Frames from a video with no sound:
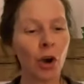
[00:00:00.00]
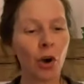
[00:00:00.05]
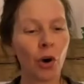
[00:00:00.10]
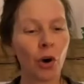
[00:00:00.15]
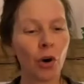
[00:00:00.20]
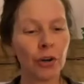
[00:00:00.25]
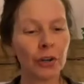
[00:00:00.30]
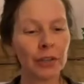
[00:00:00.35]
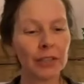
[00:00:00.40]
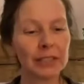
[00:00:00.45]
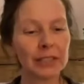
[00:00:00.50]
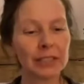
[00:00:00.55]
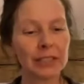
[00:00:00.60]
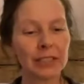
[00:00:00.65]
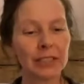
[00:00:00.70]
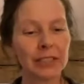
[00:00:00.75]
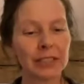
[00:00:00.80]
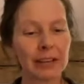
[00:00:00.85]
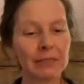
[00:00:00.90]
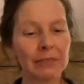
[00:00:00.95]

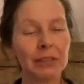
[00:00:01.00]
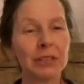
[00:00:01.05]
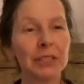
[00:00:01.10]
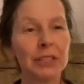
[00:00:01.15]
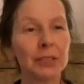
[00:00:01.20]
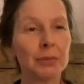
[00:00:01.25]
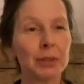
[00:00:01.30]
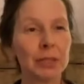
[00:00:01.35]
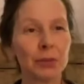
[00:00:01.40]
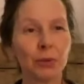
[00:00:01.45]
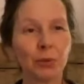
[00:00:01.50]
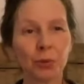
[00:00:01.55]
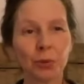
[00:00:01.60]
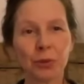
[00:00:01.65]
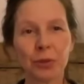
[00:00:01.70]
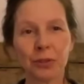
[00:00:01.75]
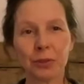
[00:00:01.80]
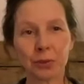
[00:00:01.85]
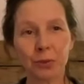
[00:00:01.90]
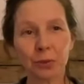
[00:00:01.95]
Und da wir diese Methode
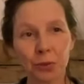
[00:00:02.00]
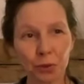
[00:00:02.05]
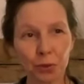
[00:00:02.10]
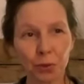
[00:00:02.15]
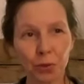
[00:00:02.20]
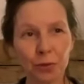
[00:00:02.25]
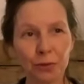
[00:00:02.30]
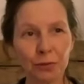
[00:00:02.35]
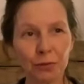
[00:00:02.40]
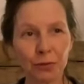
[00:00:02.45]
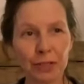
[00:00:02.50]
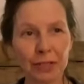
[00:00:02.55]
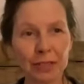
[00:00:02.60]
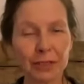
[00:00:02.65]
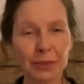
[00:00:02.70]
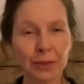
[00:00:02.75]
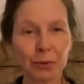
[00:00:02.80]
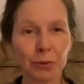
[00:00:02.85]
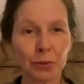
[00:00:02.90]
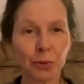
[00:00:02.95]
so schön
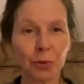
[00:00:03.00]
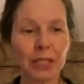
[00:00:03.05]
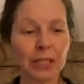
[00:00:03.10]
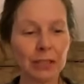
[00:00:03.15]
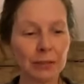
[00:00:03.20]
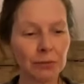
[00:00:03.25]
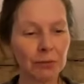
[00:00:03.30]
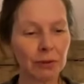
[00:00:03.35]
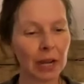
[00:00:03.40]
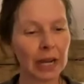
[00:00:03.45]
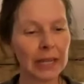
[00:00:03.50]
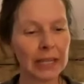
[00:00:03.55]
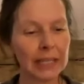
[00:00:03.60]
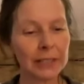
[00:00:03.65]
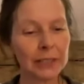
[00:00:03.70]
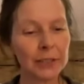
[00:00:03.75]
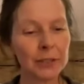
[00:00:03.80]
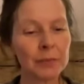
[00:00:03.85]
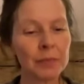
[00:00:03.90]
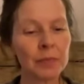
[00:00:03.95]
finden und so
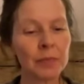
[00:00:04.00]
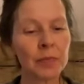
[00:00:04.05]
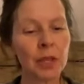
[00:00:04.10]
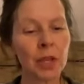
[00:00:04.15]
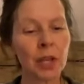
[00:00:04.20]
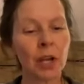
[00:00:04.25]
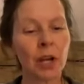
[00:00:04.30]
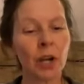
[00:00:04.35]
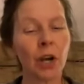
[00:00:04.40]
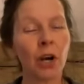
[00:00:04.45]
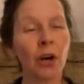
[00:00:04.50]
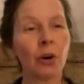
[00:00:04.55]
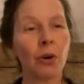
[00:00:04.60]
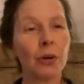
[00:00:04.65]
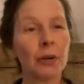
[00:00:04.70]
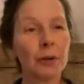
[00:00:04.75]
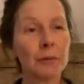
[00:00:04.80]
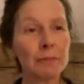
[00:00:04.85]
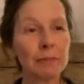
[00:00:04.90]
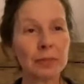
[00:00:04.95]
hilfreich,
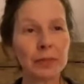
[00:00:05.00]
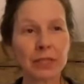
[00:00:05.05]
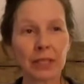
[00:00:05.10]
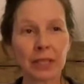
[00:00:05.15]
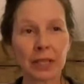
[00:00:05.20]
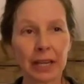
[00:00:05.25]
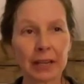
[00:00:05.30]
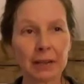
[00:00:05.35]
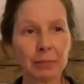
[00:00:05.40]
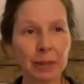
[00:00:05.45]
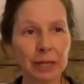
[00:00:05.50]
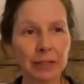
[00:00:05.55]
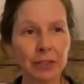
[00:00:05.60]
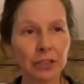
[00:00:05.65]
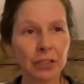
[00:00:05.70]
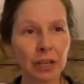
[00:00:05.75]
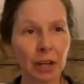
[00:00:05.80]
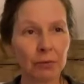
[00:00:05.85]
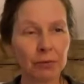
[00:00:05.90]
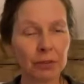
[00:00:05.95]
und ähm, sie kann
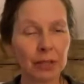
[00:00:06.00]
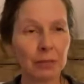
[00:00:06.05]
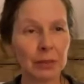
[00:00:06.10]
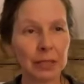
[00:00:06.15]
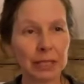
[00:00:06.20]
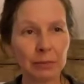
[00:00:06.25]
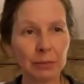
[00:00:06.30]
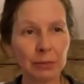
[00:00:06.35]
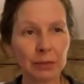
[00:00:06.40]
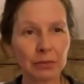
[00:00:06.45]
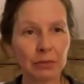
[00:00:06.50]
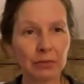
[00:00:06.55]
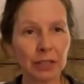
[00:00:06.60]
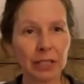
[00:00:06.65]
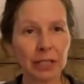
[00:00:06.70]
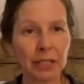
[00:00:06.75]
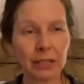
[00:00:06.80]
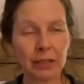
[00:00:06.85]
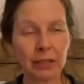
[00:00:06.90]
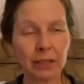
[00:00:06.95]
Menschen auf ihrem
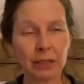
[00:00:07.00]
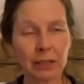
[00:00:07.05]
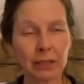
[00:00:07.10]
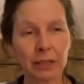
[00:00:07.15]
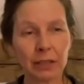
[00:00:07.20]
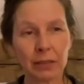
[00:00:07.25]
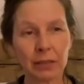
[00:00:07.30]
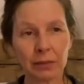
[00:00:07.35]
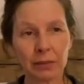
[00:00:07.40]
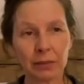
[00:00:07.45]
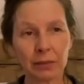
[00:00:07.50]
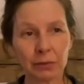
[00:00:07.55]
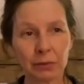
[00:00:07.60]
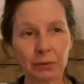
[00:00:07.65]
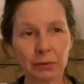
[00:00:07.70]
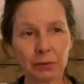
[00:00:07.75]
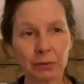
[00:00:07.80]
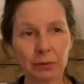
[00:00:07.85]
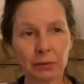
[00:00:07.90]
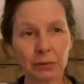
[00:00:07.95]
Lebensweg
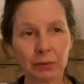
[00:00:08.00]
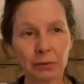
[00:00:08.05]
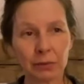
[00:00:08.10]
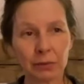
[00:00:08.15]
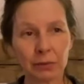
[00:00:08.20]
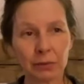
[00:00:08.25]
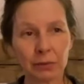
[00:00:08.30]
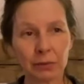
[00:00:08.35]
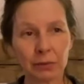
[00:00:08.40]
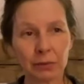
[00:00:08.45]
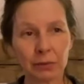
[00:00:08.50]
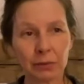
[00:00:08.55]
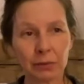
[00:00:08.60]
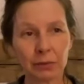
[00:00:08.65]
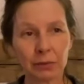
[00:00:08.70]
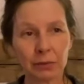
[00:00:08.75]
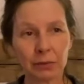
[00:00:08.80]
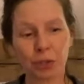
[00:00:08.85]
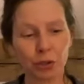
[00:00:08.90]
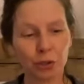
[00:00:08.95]
sehr, sehr gut
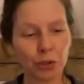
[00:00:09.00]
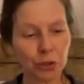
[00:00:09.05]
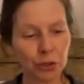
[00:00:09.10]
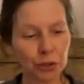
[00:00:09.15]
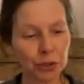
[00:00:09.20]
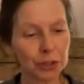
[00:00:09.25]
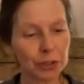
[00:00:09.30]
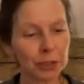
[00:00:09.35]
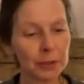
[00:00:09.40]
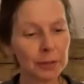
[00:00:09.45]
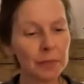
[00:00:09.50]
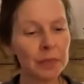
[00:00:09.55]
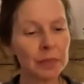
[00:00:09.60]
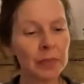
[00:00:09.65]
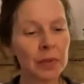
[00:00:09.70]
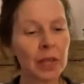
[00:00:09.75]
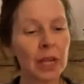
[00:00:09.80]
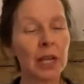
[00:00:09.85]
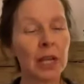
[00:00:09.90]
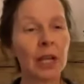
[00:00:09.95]
unterstützen,
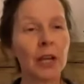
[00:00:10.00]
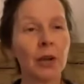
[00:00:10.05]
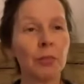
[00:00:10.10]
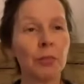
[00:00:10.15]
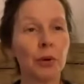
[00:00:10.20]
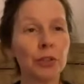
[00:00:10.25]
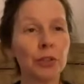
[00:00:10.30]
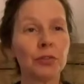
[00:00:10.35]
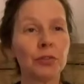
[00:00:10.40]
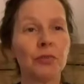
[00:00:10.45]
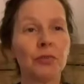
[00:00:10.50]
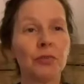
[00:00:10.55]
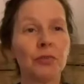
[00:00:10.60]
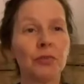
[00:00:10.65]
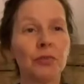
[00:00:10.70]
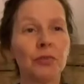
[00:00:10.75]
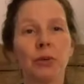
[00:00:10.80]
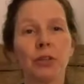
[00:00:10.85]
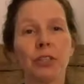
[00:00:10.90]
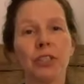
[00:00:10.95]
möchten wir sie
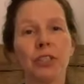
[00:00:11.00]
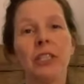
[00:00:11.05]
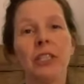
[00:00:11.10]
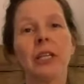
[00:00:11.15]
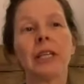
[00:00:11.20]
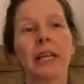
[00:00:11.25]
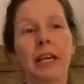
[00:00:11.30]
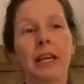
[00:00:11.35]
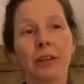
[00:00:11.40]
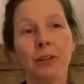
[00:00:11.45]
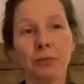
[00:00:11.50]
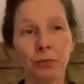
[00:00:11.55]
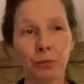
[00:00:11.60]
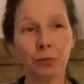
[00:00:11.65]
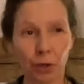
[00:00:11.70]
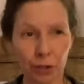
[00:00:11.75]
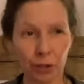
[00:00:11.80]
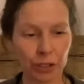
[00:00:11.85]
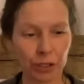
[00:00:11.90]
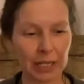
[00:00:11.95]
euch hier gerne
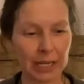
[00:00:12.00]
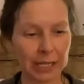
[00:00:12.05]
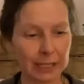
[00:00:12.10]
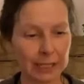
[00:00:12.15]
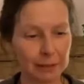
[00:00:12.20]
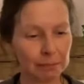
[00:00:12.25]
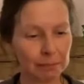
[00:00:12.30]
vorstellen.